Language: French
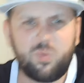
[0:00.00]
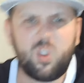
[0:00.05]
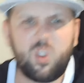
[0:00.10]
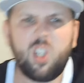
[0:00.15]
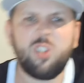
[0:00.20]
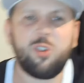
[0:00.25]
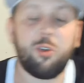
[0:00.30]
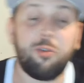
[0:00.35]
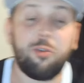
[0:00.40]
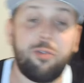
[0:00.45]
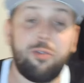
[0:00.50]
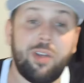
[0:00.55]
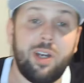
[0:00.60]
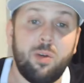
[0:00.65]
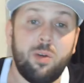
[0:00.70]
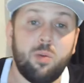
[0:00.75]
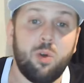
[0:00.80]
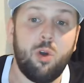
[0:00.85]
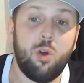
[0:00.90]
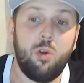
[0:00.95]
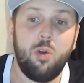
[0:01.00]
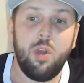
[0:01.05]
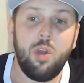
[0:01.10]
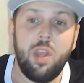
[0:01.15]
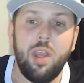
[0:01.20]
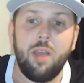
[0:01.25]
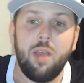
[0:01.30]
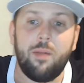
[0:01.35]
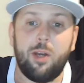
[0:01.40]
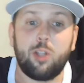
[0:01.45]
sur Phil Rowe.
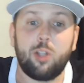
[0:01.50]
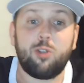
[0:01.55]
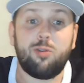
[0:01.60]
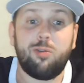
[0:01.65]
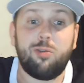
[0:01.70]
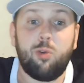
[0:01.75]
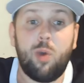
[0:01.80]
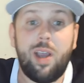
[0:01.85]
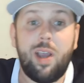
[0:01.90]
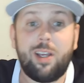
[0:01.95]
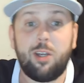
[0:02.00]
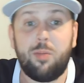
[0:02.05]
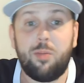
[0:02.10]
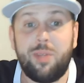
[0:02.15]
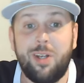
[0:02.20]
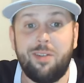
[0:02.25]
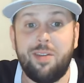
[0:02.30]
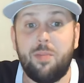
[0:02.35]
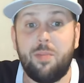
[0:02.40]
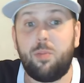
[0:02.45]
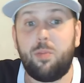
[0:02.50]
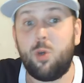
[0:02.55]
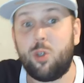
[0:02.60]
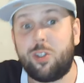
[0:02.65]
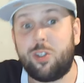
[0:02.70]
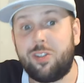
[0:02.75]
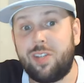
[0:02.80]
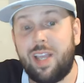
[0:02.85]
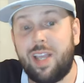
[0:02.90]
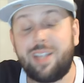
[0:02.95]
Mais là, tu vois, copie-love est plus
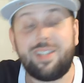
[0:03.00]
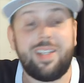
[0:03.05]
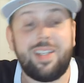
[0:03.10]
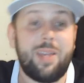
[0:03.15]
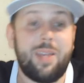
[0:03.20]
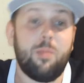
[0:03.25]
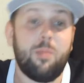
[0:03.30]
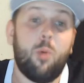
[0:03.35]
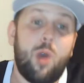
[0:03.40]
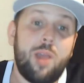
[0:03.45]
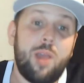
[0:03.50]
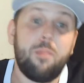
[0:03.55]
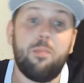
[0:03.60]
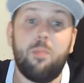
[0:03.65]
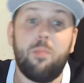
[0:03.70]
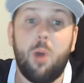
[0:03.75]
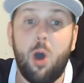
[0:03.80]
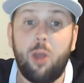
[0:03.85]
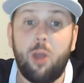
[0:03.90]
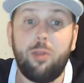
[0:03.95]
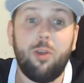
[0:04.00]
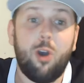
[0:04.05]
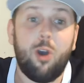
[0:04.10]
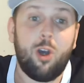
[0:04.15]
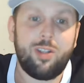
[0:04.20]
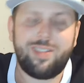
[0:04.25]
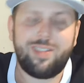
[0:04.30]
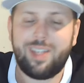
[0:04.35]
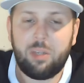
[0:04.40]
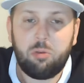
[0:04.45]
sens ce qui est des moins bonnes
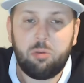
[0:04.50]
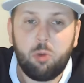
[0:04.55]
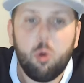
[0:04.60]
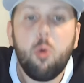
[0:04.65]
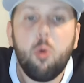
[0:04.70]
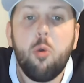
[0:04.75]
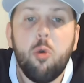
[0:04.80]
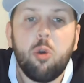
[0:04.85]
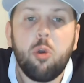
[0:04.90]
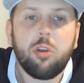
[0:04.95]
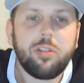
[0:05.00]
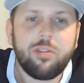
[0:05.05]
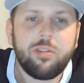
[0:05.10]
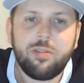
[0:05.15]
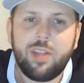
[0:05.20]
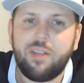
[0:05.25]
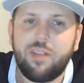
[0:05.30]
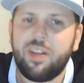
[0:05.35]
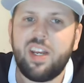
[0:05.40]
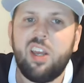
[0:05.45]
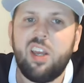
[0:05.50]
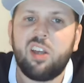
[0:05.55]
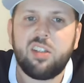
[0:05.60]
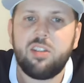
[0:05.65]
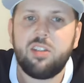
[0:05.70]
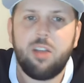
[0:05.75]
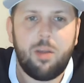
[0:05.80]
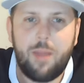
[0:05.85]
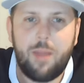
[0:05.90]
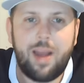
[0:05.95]
odds, c'est 2. Là. Si vous avez les odds
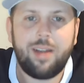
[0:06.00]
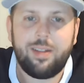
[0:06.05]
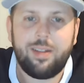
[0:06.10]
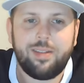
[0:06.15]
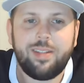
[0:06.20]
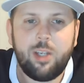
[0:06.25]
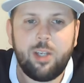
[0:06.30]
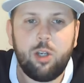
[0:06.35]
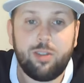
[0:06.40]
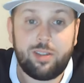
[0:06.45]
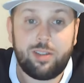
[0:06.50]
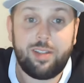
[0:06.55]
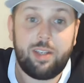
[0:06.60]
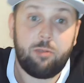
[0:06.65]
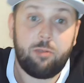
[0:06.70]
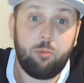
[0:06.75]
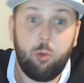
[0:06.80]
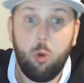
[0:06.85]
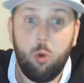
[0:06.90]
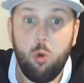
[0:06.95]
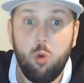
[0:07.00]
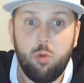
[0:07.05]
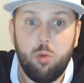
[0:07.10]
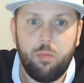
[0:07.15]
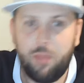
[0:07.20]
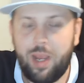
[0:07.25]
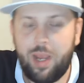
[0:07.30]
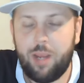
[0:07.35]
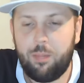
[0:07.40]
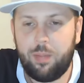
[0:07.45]
normales, c'est odds, c'est 2.
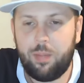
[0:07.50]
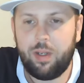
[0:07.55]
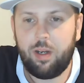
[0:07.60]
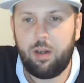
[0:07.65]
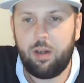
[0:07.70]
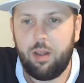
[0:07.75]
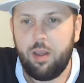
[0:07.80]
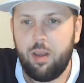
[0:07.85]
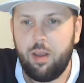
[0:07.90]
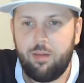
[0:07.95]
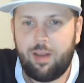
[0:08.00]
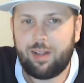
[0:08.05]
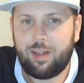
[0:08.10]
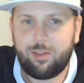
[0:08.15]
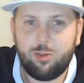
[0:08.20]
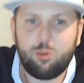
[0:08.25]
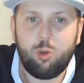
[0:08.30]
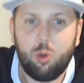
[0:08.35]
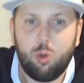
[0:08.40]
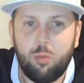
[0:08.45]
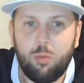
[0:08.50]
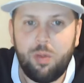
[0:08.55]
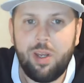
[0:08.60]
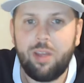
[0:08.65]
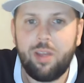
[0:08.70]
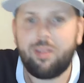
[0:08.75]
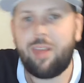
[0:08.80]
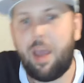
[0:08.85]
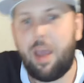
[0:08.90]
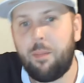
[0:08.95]
Ben pile. Fait que tu doubles
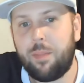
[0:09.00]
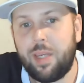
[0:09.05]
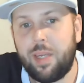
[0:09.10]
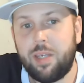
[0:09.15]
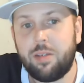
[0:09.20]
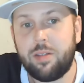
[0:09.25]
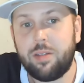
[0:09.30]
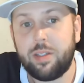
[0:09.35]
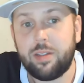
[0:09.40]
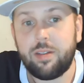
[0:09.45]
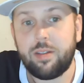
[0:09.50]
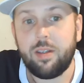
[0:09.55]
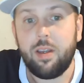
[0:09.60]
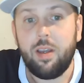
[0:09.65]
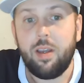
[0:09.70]
ta mise.